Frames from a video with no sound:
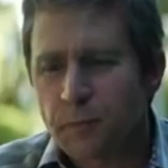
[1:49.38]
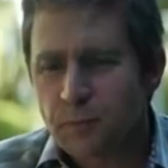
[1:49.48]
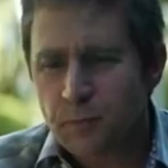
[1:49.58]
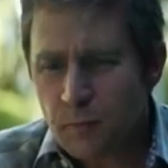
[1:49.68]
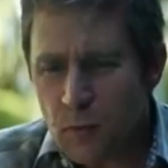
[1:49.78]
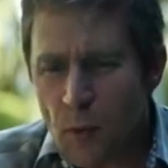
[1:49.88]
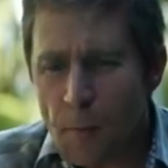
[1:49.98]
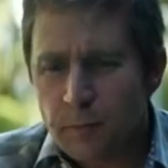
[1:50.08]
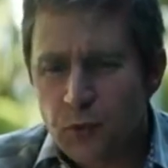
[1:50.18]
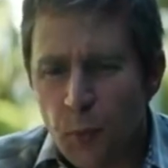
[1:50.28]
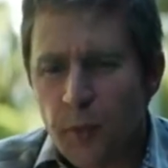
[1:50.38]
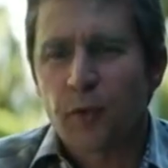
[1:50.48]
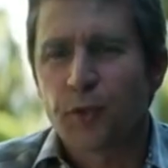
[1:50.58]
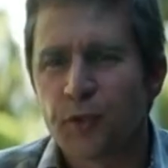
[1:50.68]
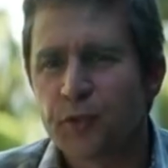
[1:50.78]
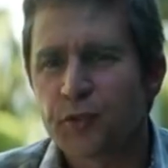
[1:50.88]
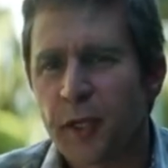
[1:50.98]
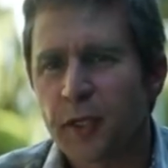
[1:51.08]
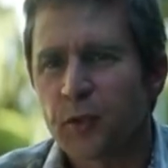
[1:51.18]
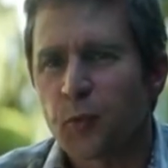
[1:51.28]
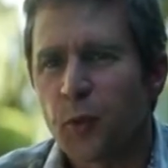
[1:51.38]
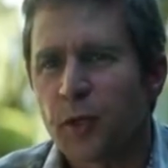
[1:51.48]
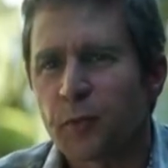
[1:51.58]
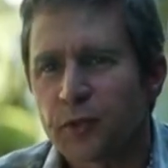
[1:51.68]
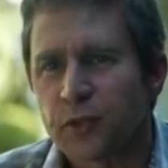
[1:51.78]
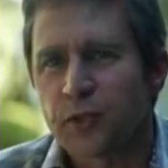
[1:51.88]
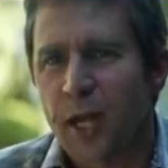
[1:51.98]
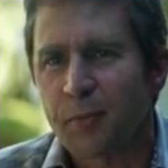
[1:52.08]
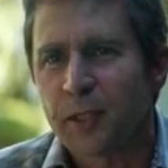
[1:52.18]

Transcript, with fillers: sobresaliente. En conjunto, manejan una química